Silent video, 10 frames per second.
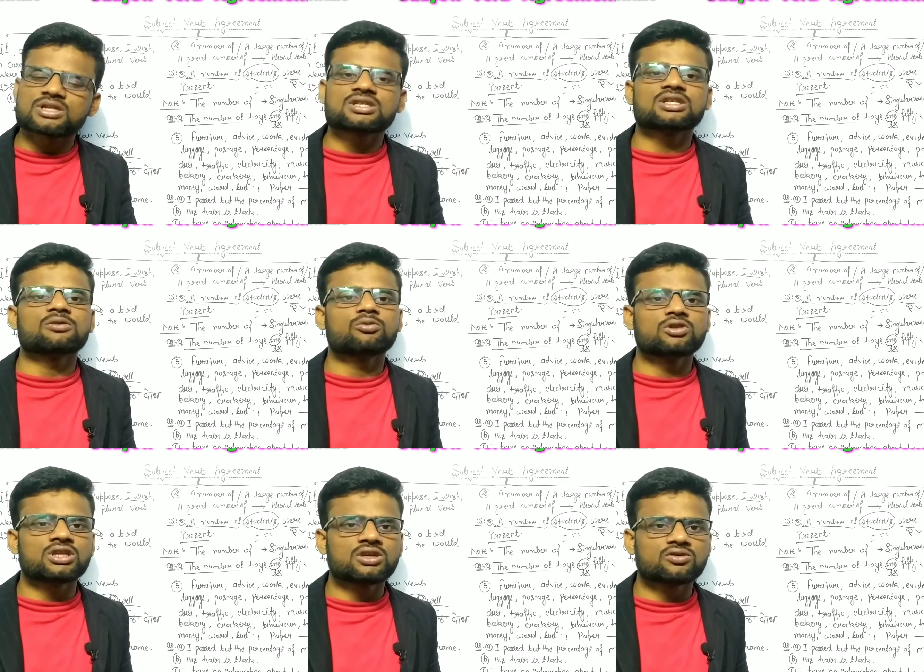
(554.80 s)
पर्सन की
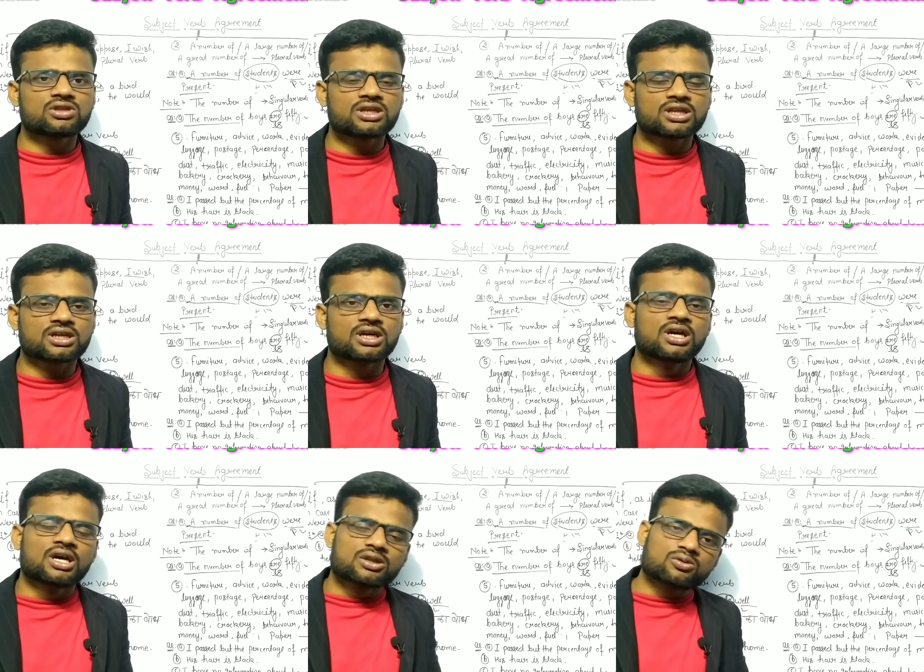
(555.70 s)
बोध नहीं होती है ना
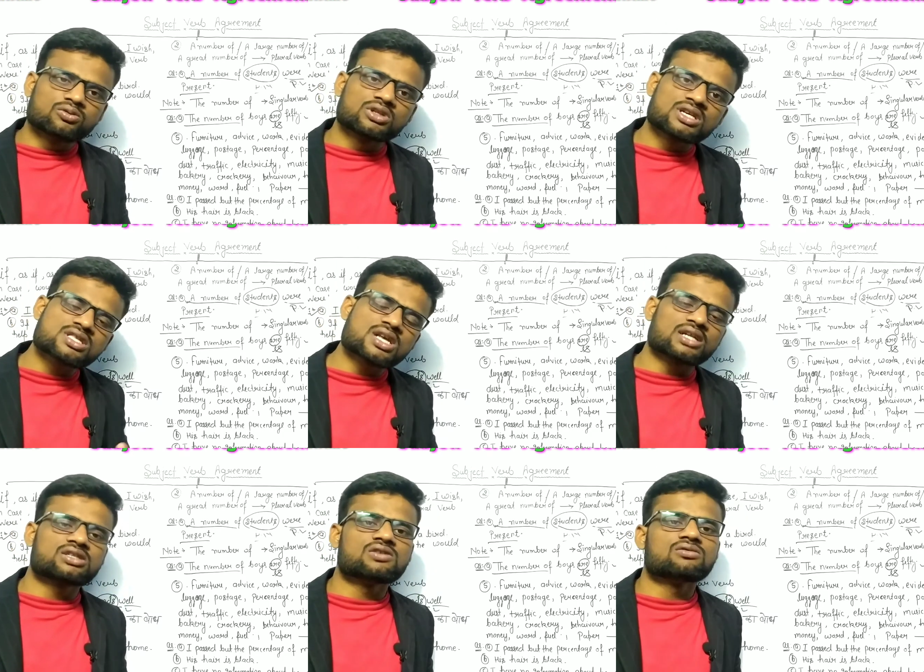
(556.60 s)
तो उनके
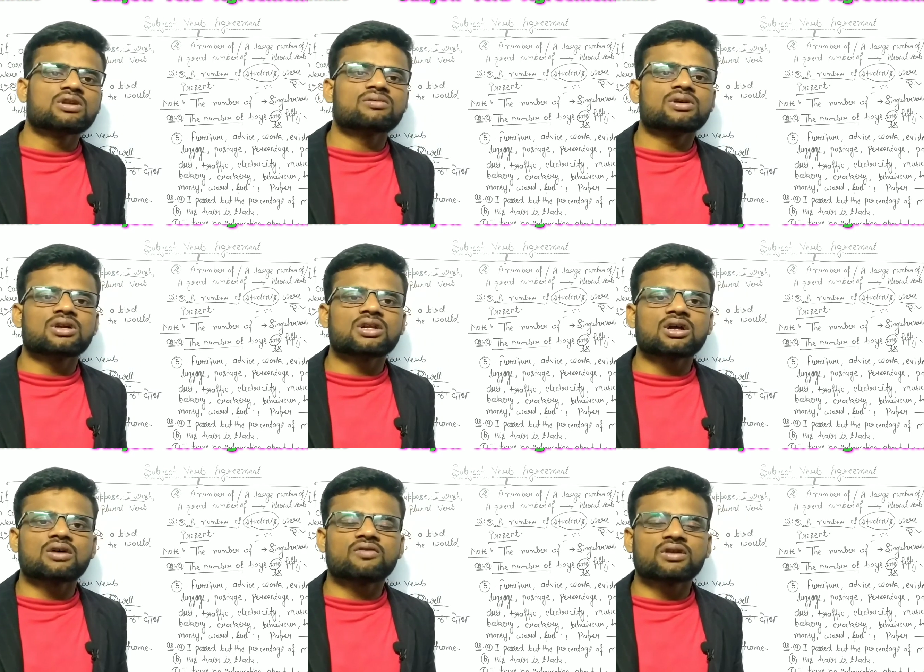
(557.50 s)
साथ सिंगुलर
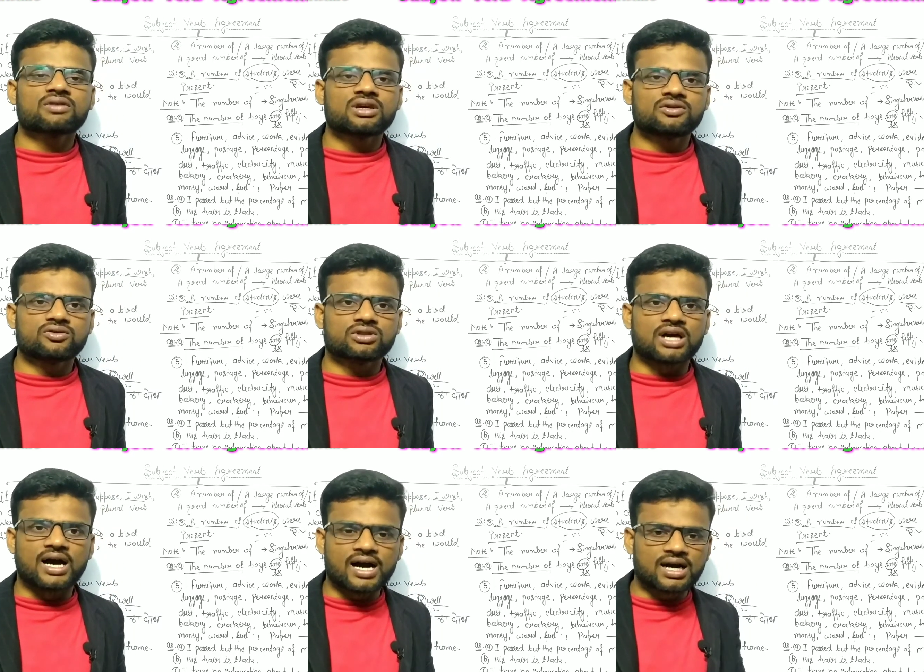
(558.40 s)
वर्ब का यूज होता
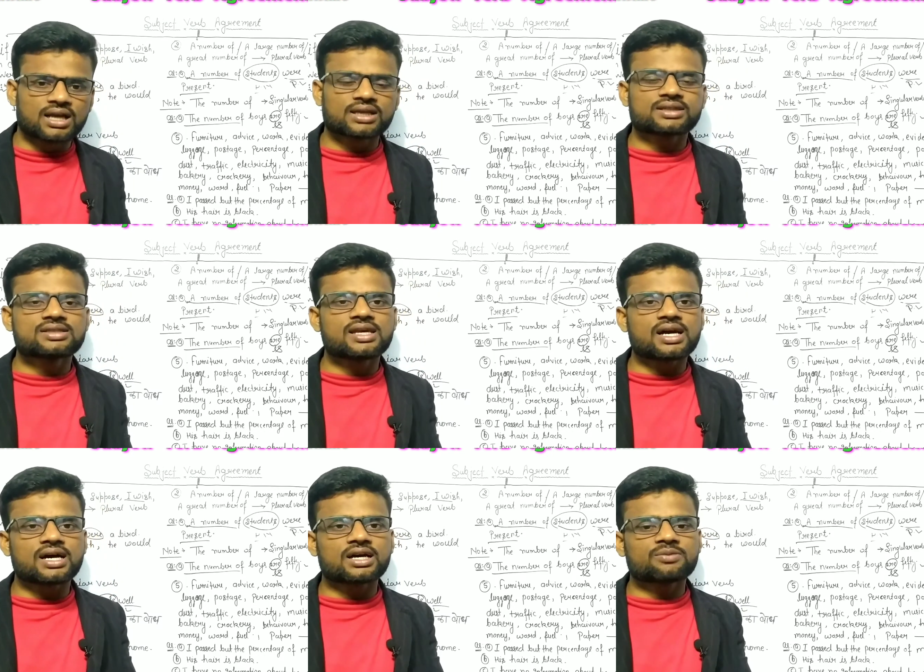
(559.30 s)
है आल से
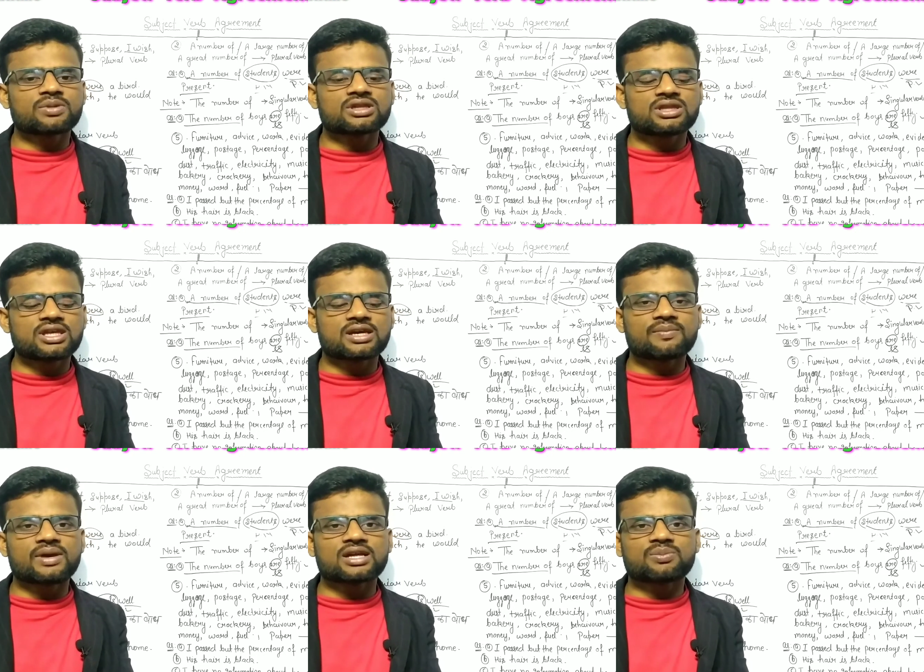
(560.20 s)
अगर प्रत्येक
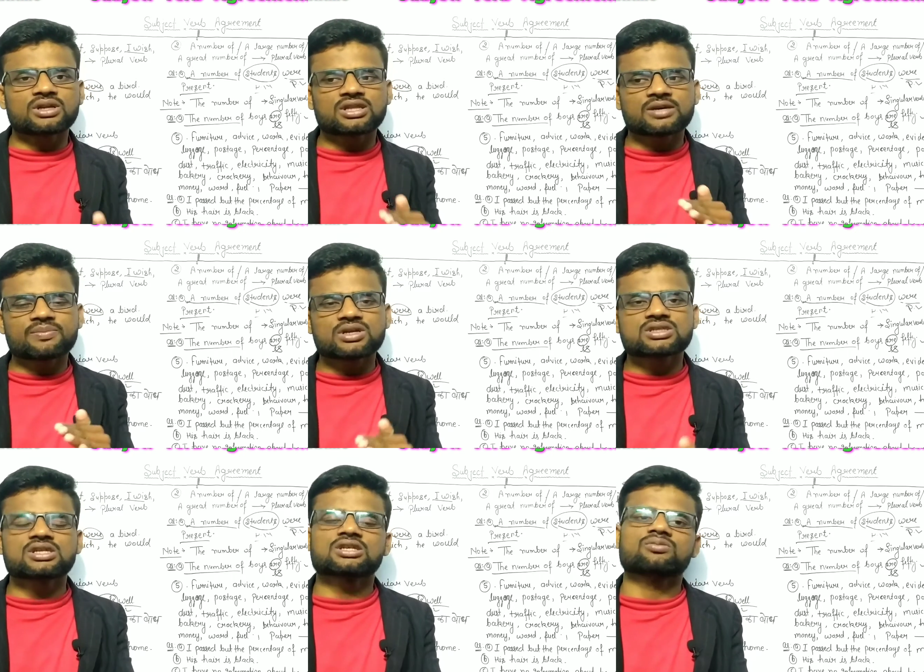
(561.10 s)
व्यक्ति प्रत्येक
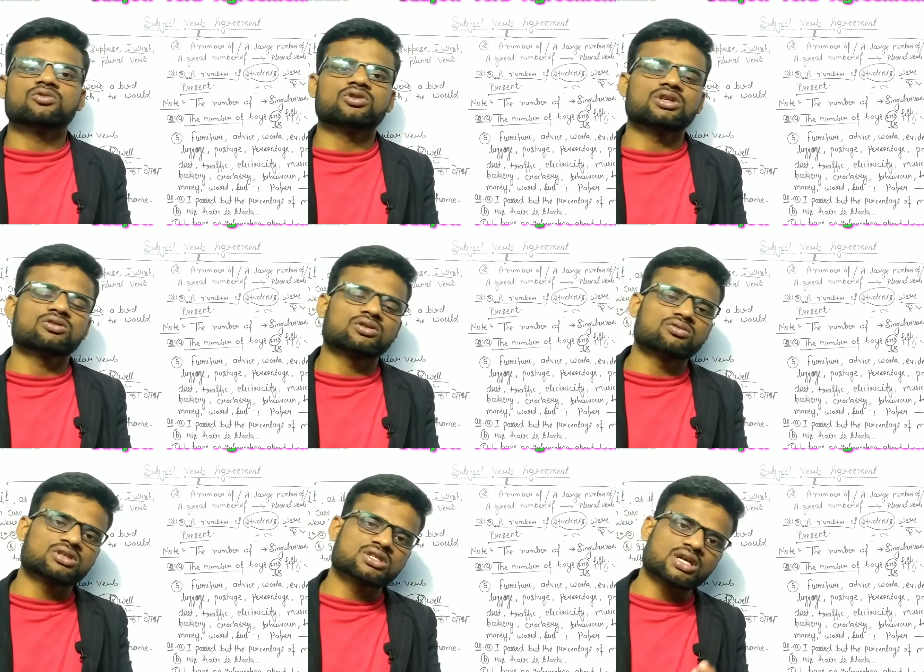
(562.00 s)
पर्सन की बोध नहीं होती
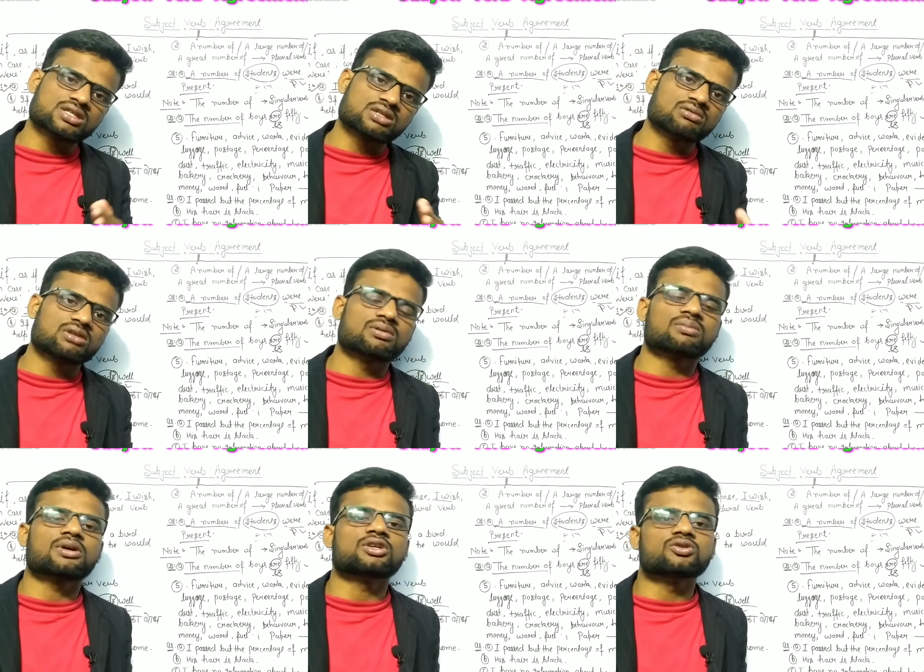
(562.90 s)
तो उनके साथ सिंगुलर
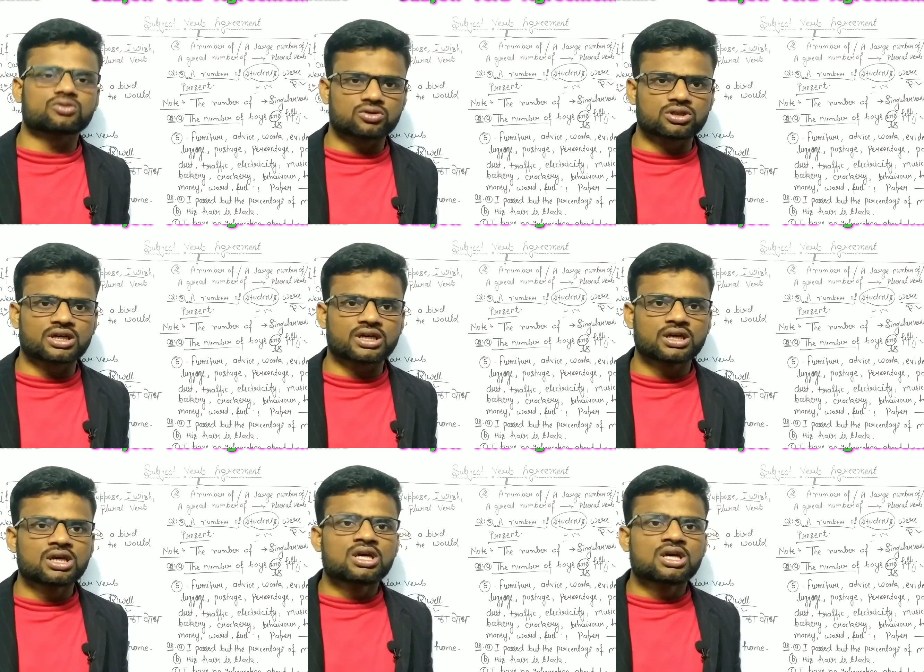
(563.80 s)
वर्ब का यूज होता है